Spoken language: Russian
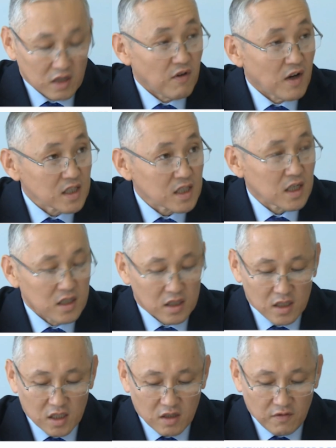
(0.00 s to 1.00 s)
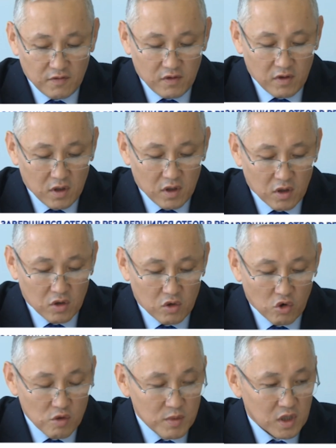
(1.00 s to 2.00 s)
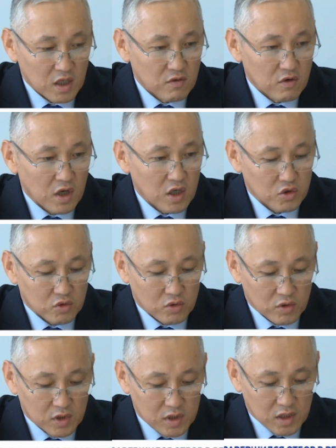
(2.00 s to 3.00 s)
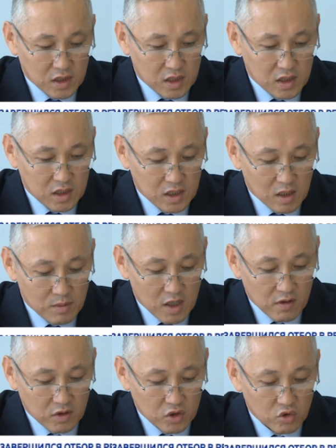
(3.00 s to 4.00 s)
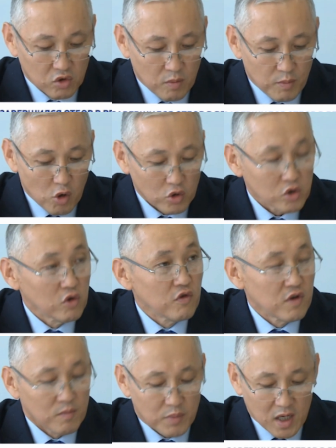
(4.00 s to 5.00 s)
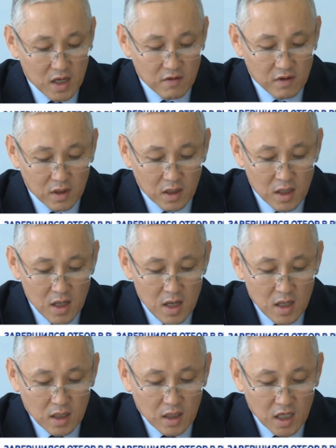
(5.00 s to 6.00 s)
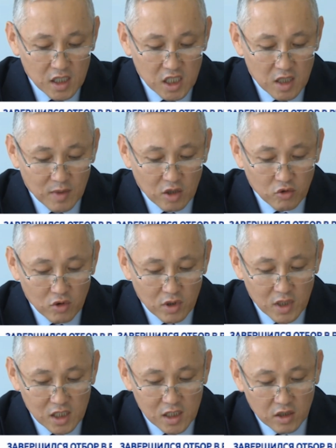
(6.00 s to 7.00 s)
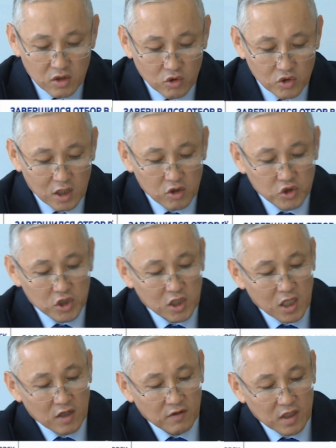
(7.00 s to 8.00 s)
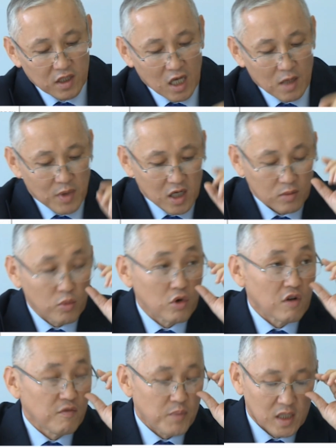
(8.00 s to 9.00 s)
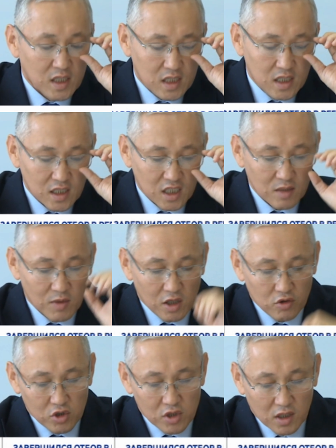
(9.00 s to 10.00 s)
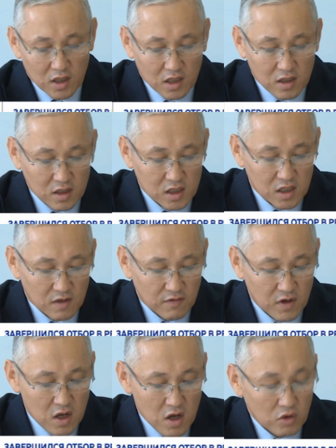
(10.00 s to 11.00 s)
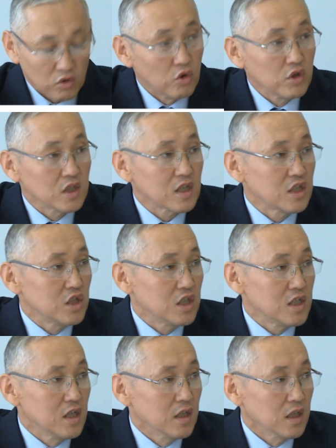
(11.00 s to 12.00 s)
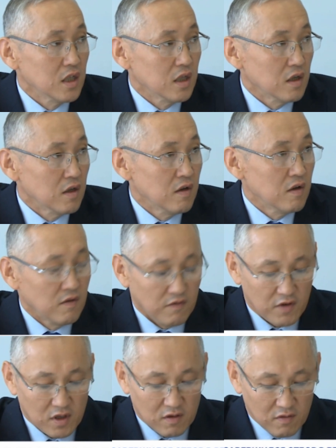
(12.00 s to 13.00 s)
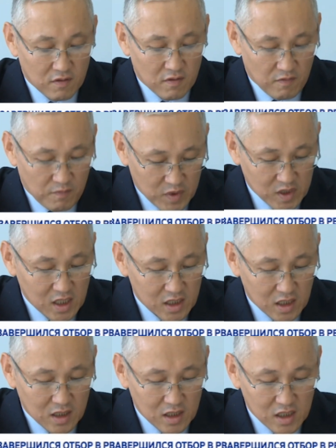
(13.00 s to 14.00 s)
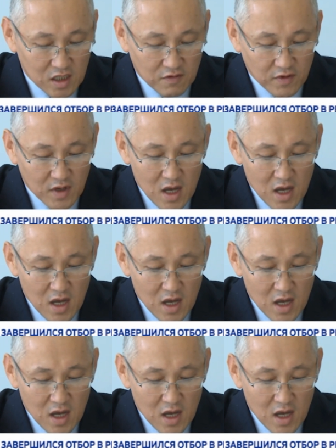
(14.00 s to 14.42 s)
20 кандидатов. Э, кроме того, хочу здесь добавить, что по условиям правил гражданам, которые дошли до заключительного этапа отбора в президентский молодежный кадр резерв, но не зачисленные в президентский резерв,